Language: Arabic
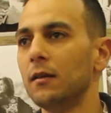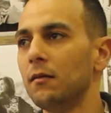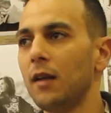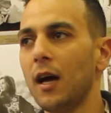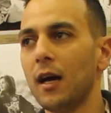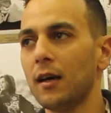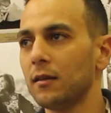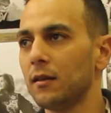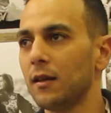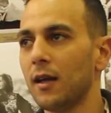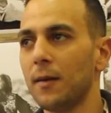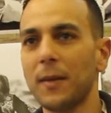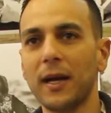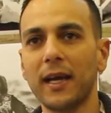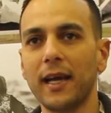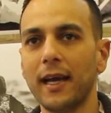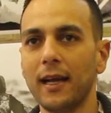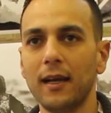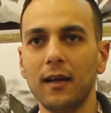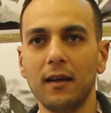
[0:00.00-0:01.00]
لا ده
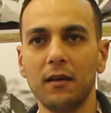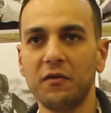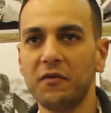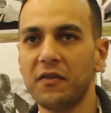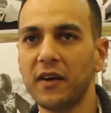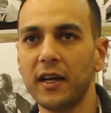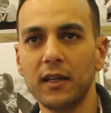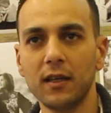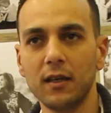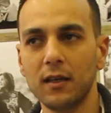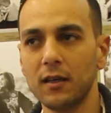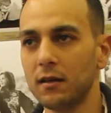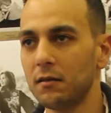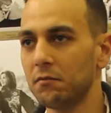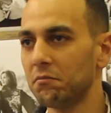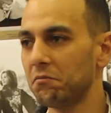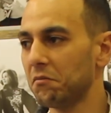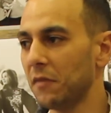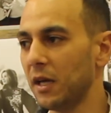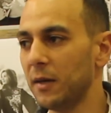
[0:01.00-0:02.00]
مجال فن
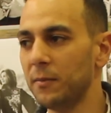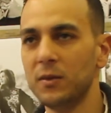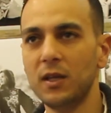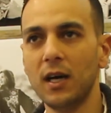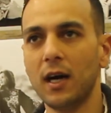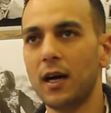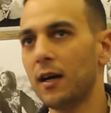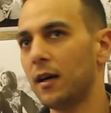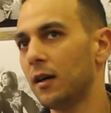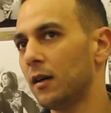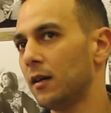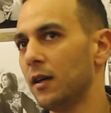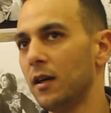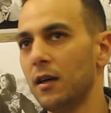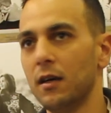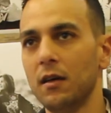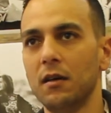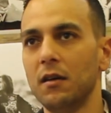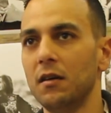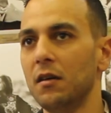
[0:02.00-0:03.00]
ابدع
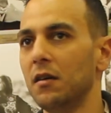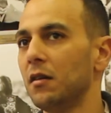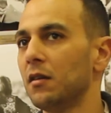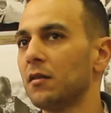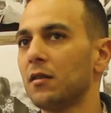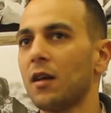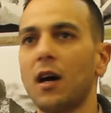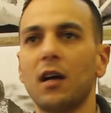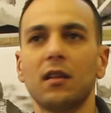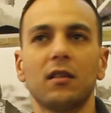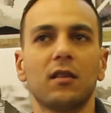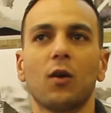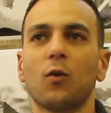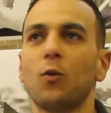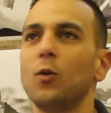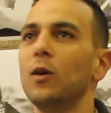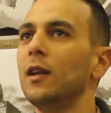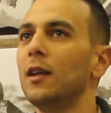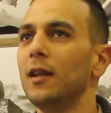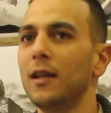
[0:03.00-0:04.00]
آه، تخطى
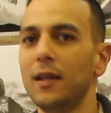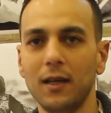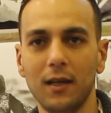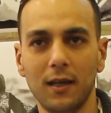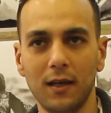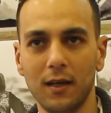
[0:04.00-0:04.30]
كل